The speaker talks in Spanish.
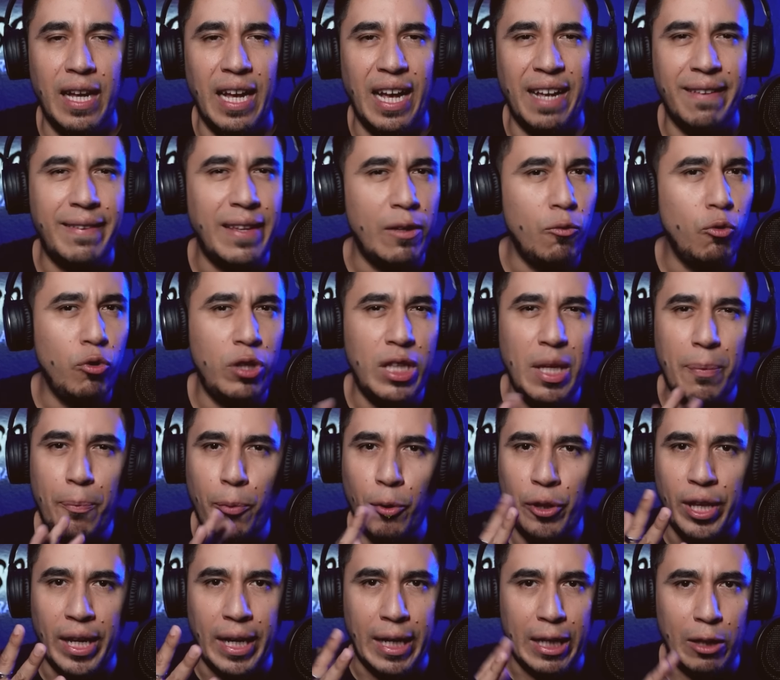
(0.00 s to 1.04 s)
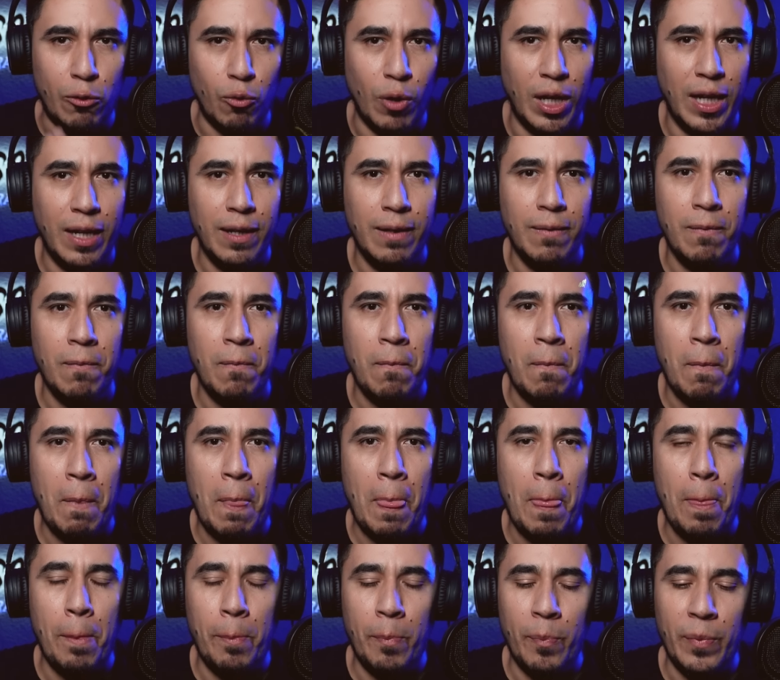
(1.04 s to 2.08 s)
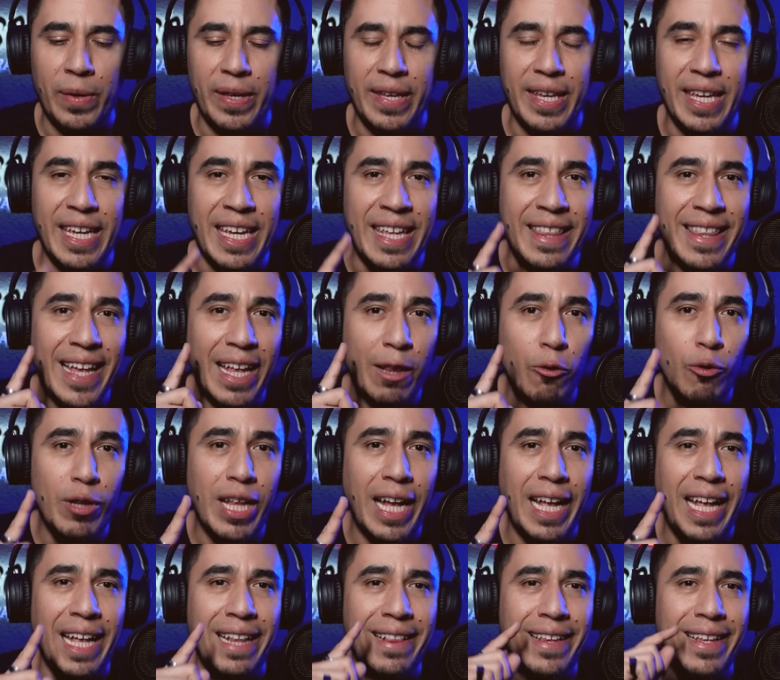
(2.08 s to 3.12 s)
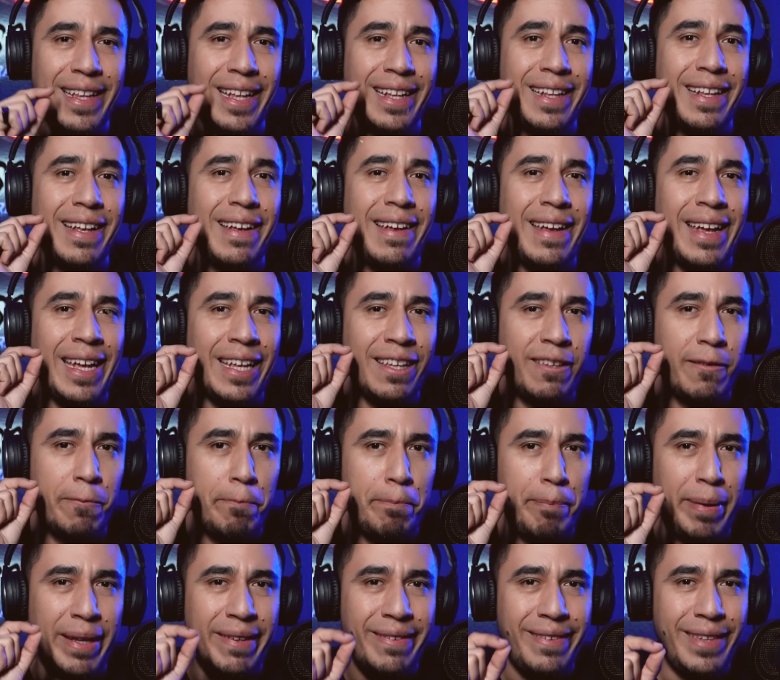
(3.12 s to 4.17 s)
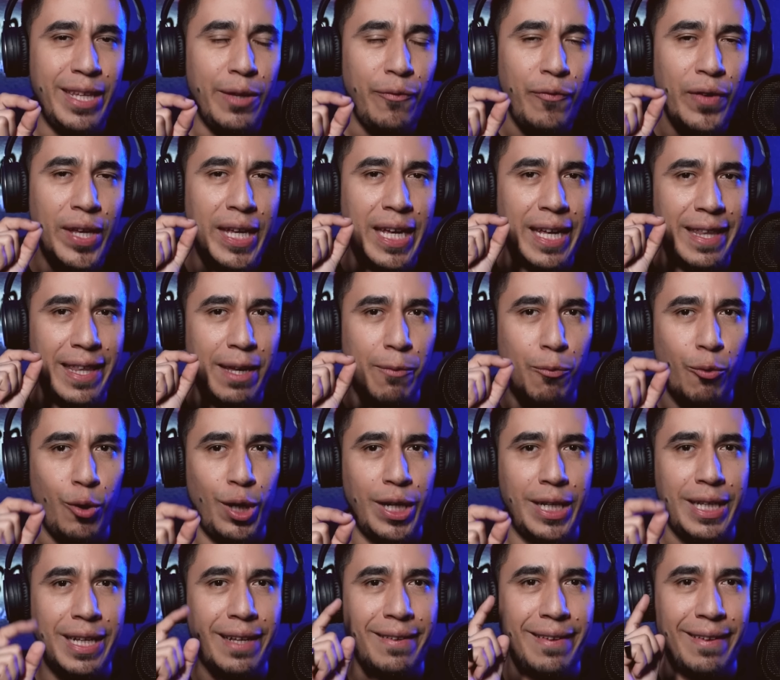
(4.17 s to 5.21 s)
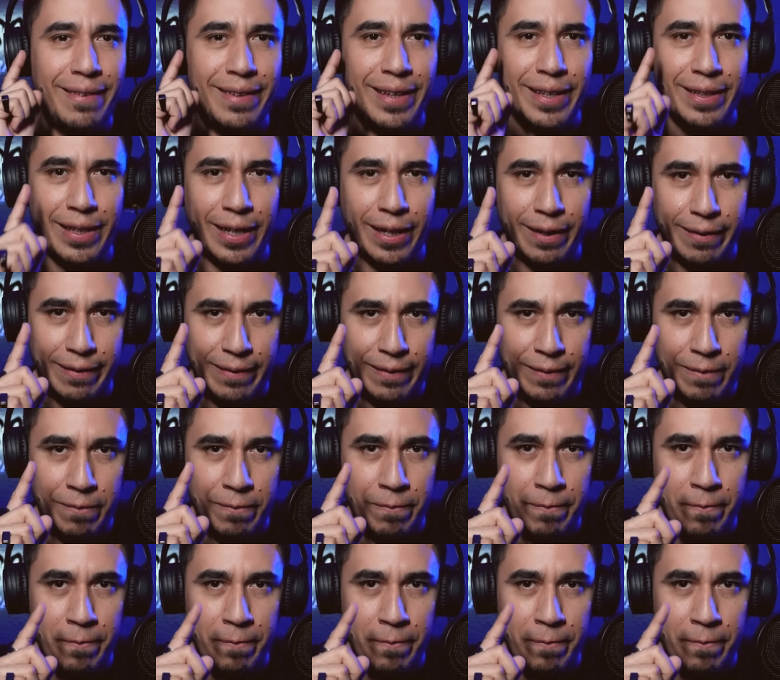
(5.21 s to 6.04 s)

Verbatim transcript: hacen un tipo de ritual y dan una cantidad específica de vueltas hacia atrás.